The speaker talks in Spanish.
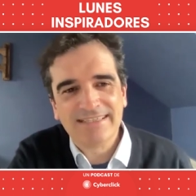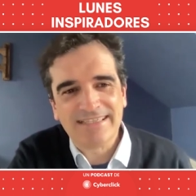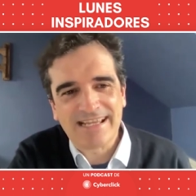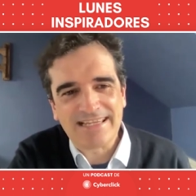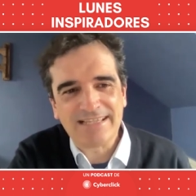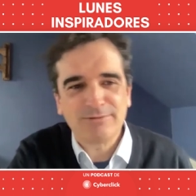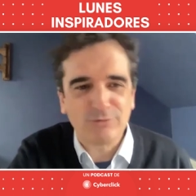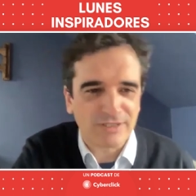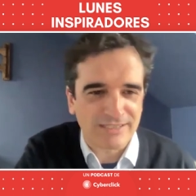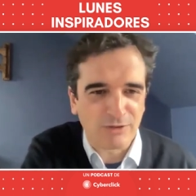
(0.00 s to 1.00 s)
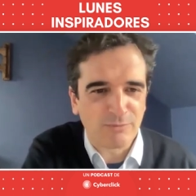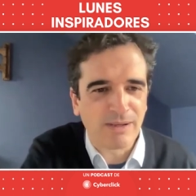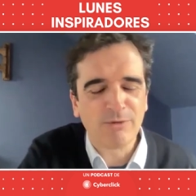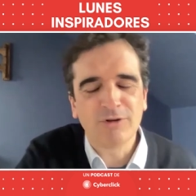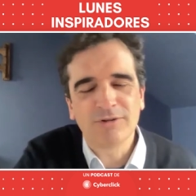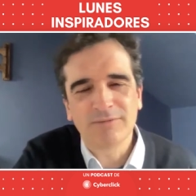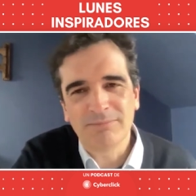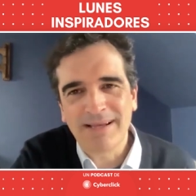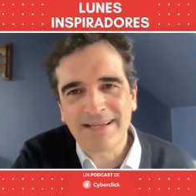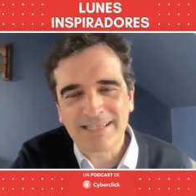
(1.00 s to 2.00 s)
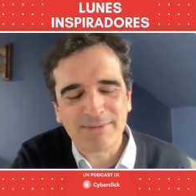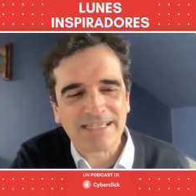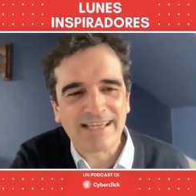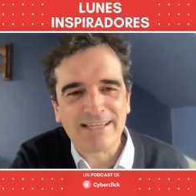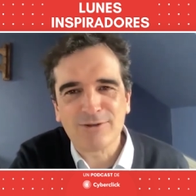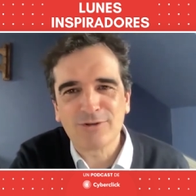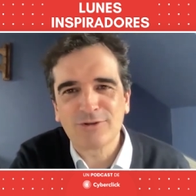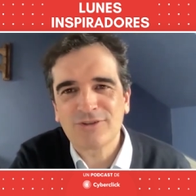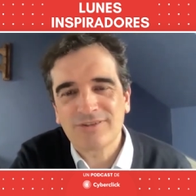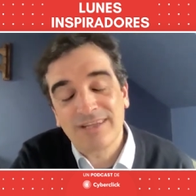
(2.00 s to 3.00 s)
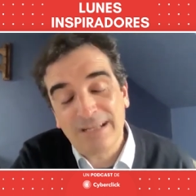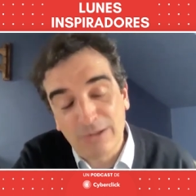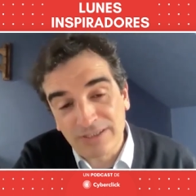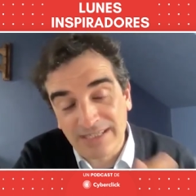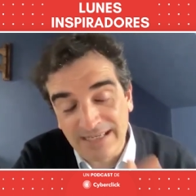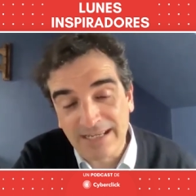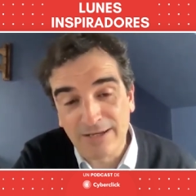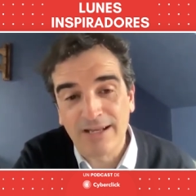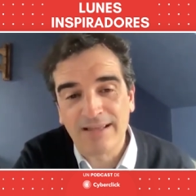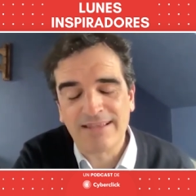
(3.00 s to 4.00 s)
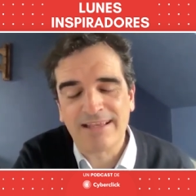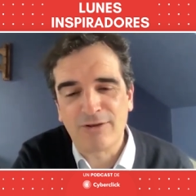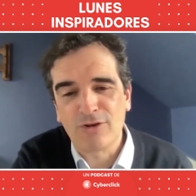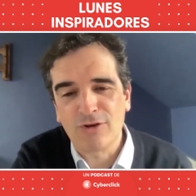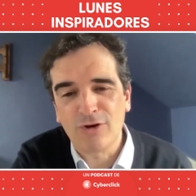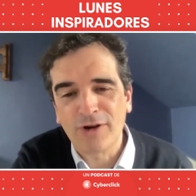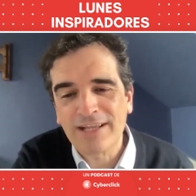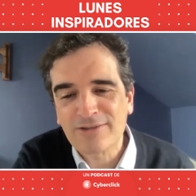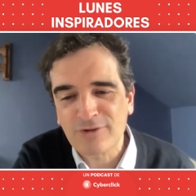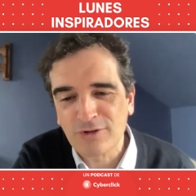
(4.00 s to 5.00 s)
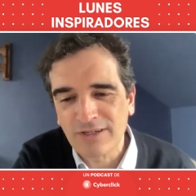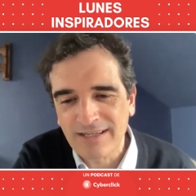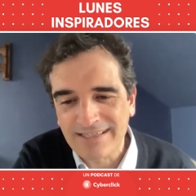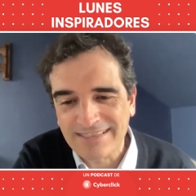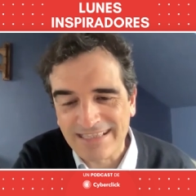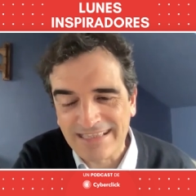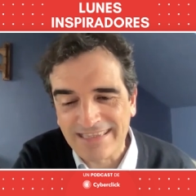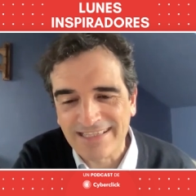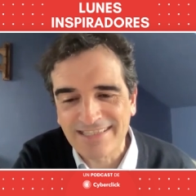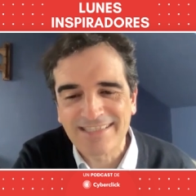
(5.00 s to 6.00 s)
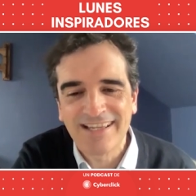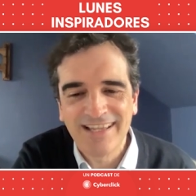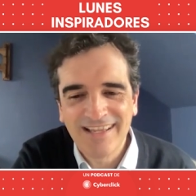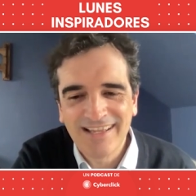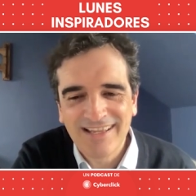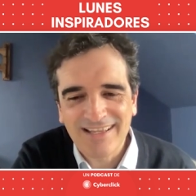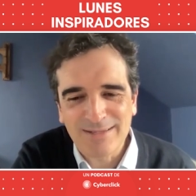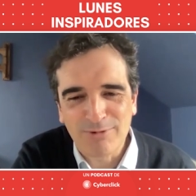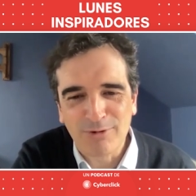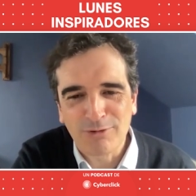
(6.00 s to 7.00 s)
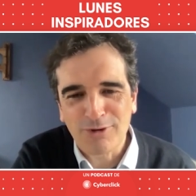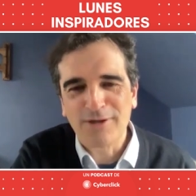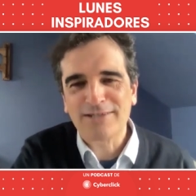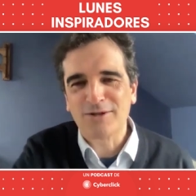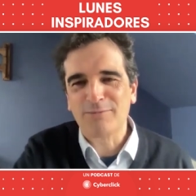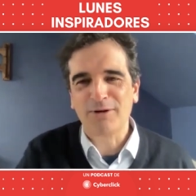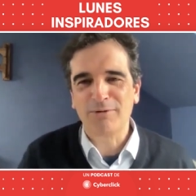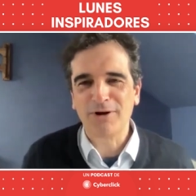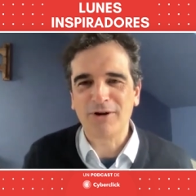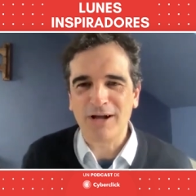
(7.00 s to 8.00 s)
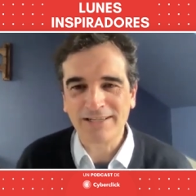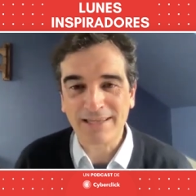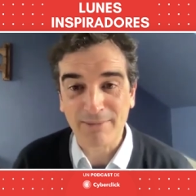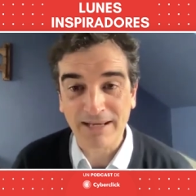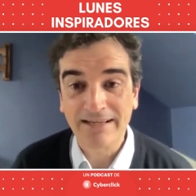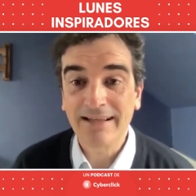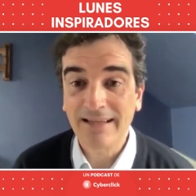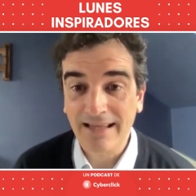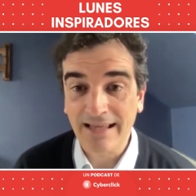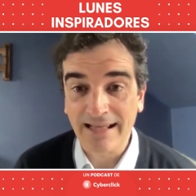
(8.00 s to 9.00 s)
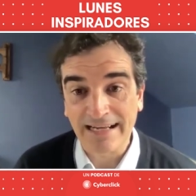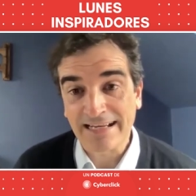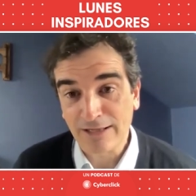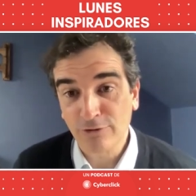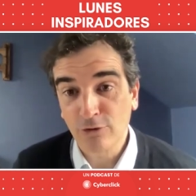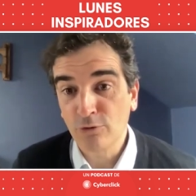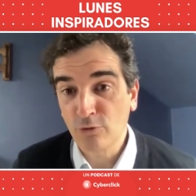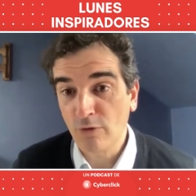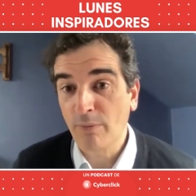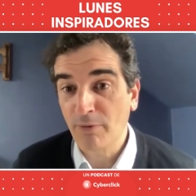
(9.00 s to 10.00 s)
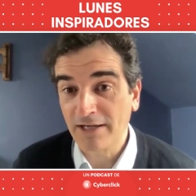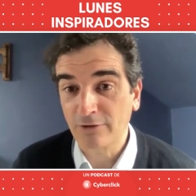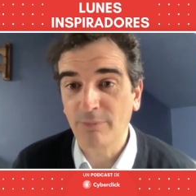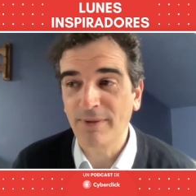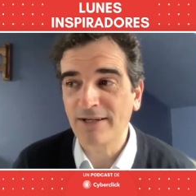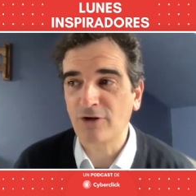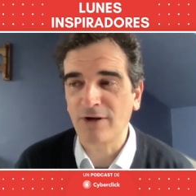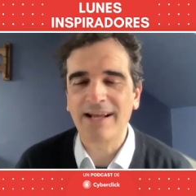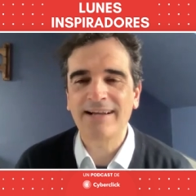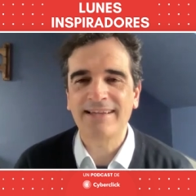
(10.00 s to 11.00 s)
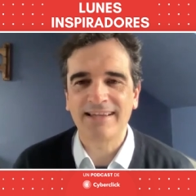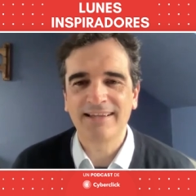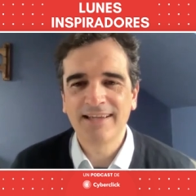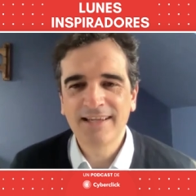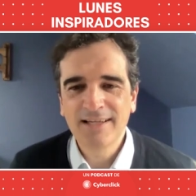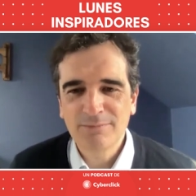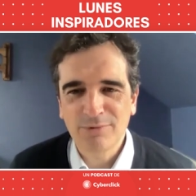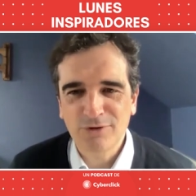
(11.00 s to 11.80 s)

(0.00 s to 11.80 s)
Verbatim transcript: sigue allí. Tú has estado, Pablo, más de 20 años en lo que sería a día de hoy Orange, ¿no? En las distintas evoluciones, ¿no? Pero bueno, ahora también arrancando un nuevo proyecto personal que, mm.